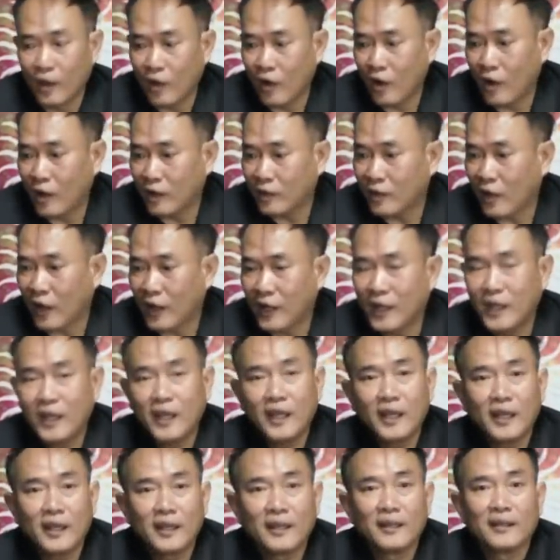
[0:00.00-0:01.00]
ก็ตอนนี้
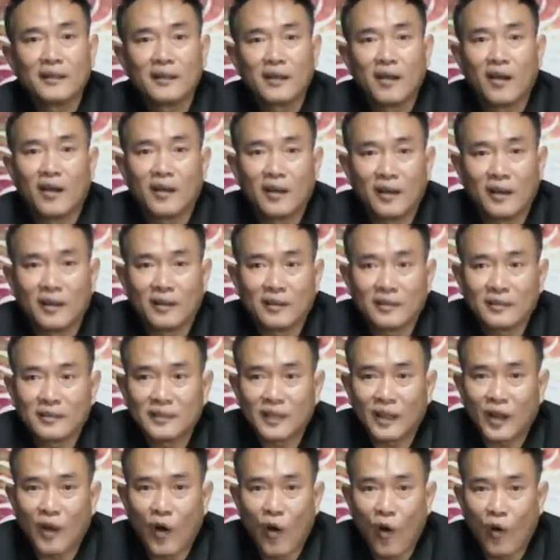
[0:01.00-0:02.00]
ก็
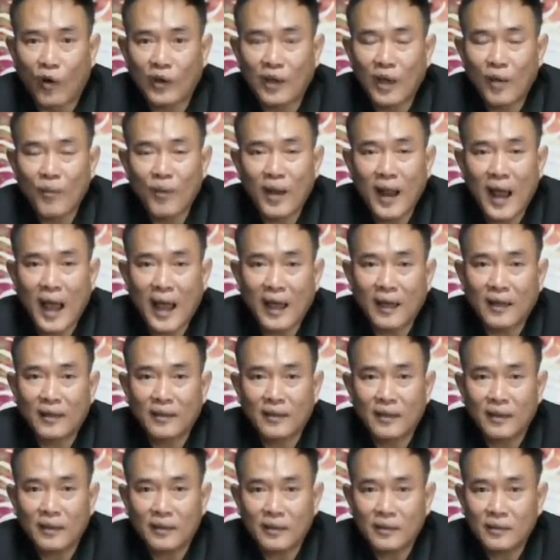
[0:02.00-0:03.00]
จะขอใช้เวลา
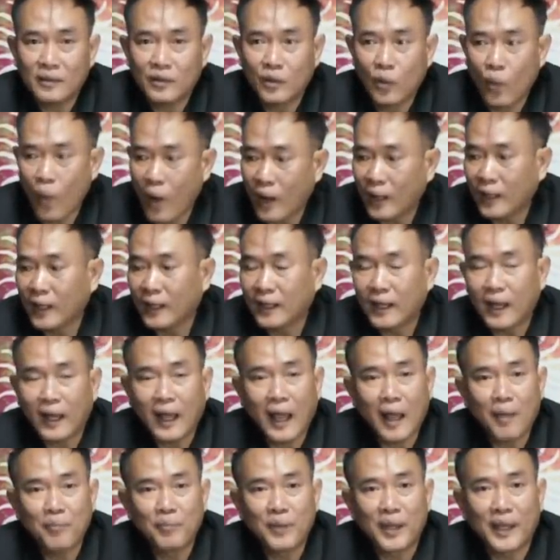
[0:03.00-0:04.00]
สักช่วงหนึ่งนะ
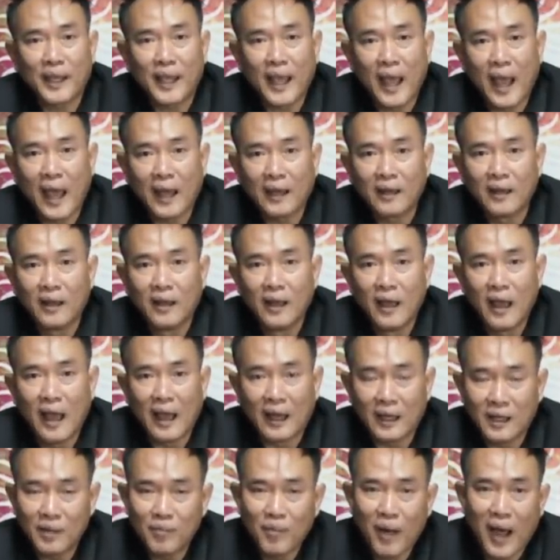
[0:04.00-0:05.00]
ครับ ในการ
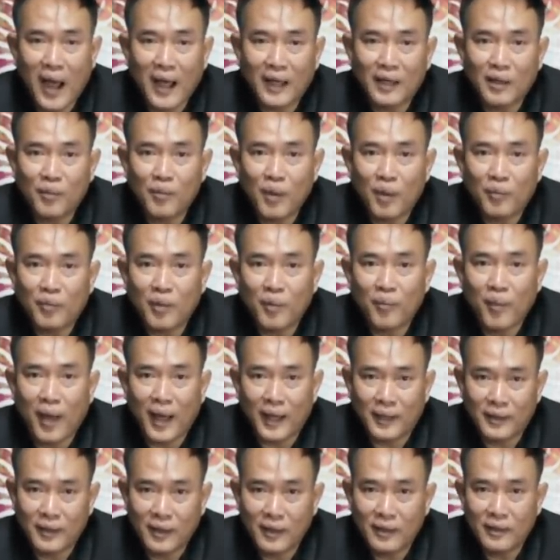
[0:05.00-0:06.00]
อธิบายสำหรับส
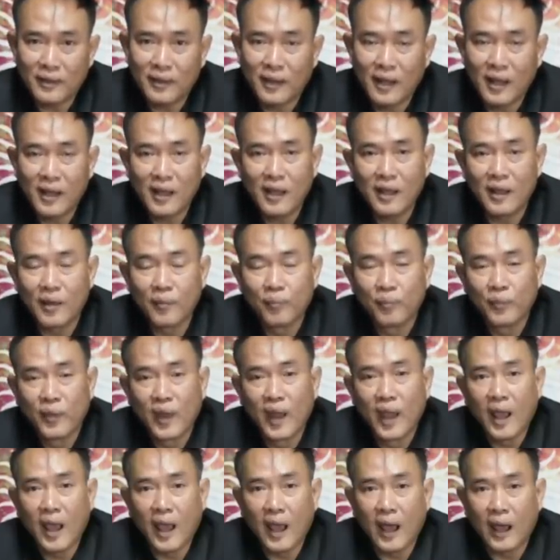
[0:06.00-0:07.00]
มาชิกที่
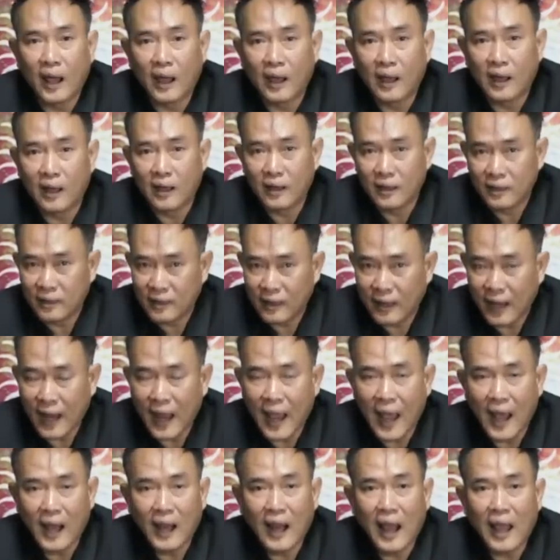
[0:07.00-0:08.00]
ได้
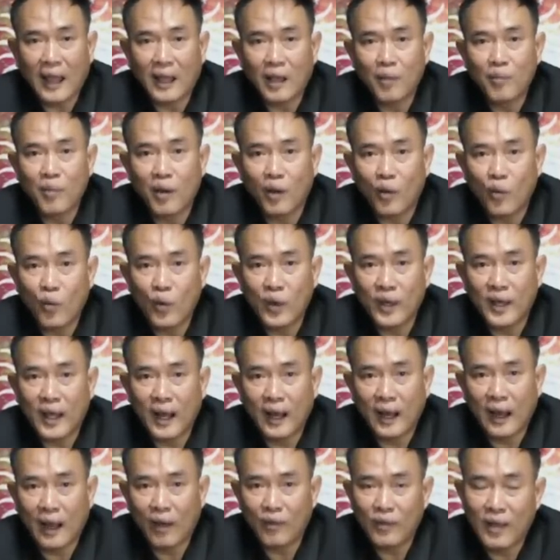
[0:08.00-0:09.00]
แอร์ไลน์เข้ามาคุยกั
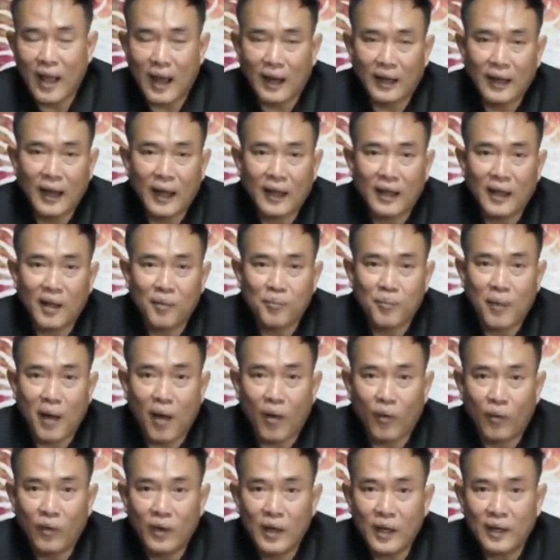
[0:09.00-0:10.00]
นแล้วอยากได้กระ
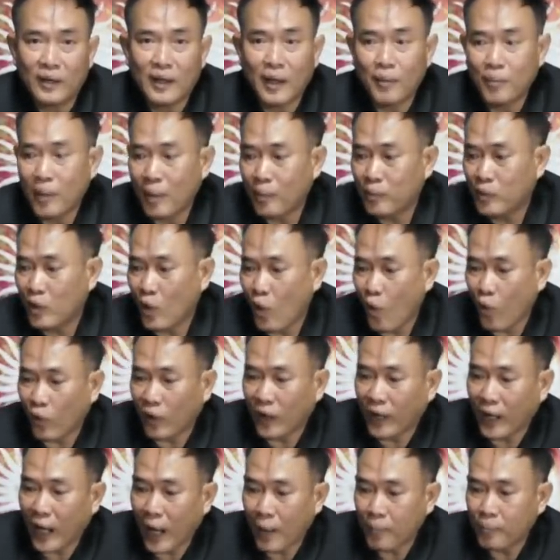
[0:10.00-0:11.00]
เป๋าเรียกทรัพย์รับโชค
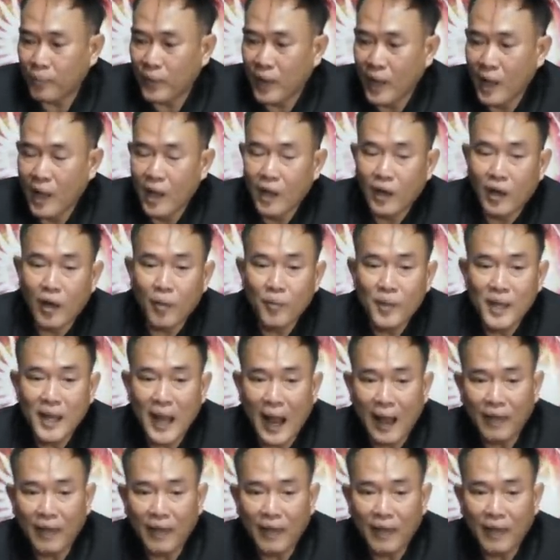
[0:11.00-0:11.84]
นะครับ ก็มีห